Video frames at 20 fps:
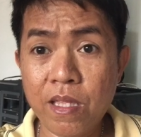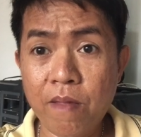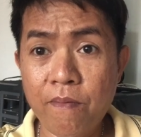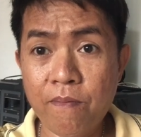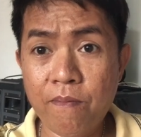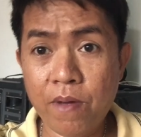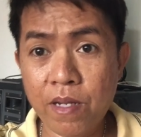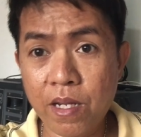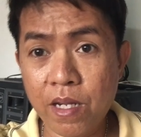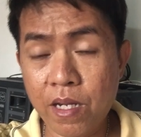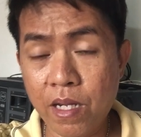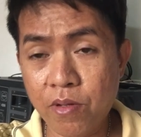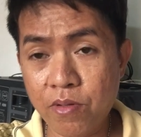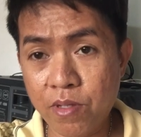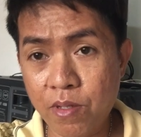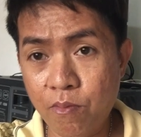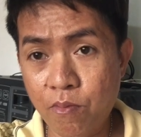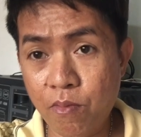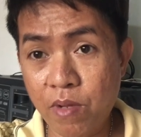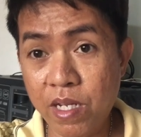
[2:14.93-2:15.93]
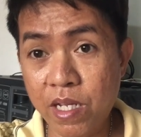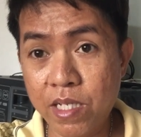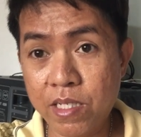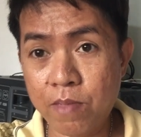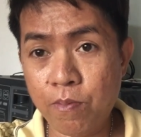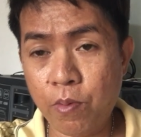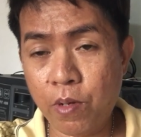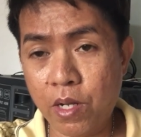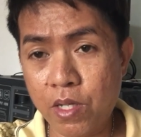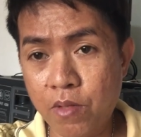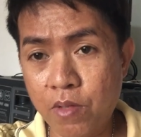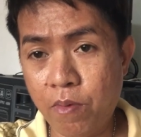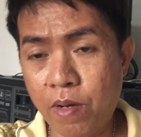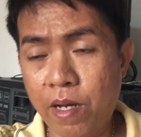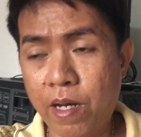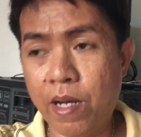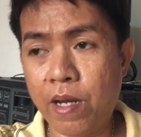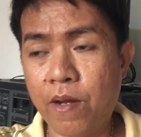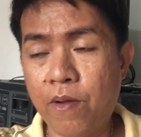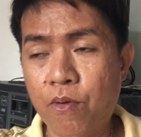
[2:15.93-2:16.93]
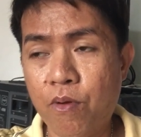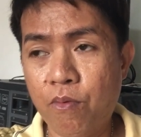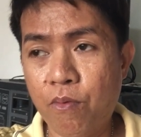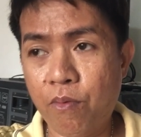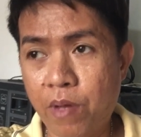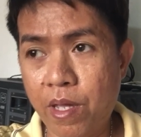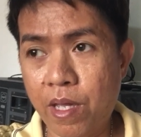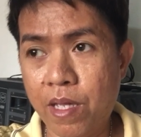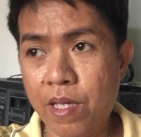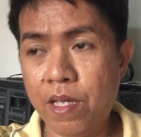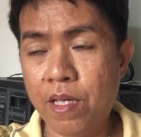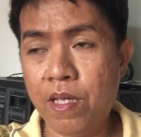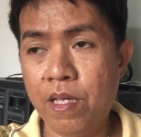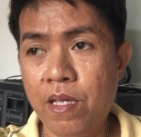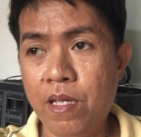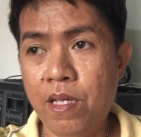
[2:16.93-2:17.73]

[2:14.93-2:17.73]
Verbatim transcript: i find it out in a spiritual way.